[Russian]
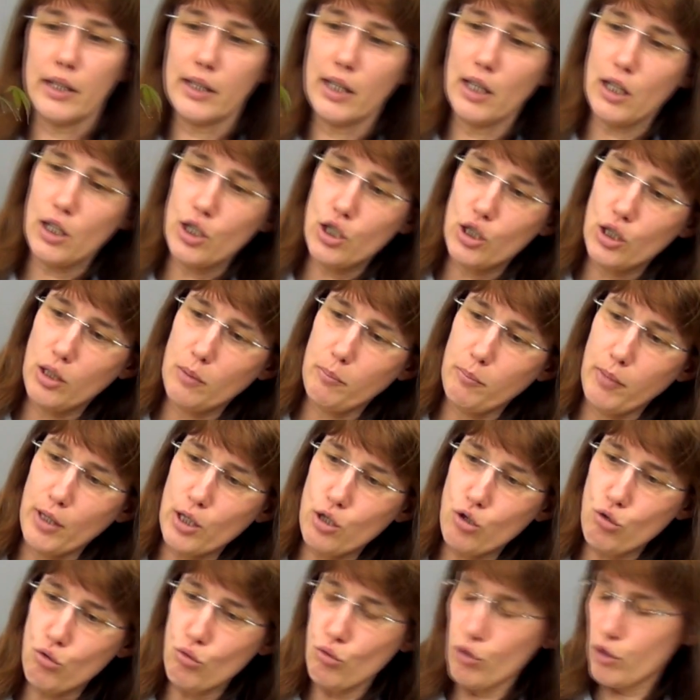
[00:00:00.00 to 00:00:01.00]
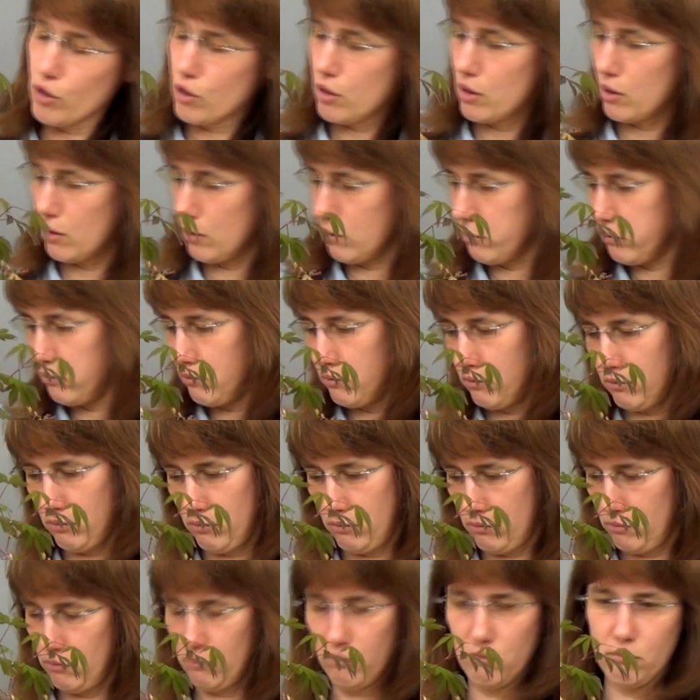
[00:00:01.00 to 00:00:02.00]
Так что, по сути,
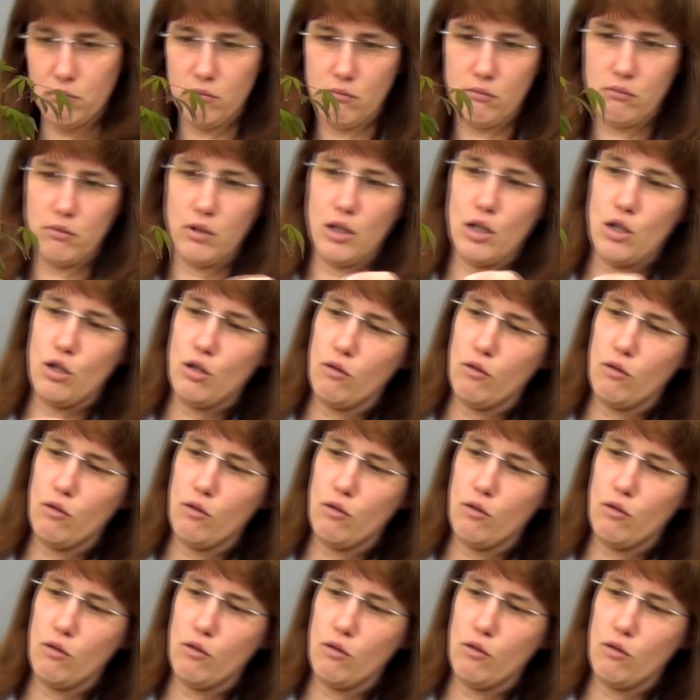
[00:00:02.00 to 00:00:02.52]
на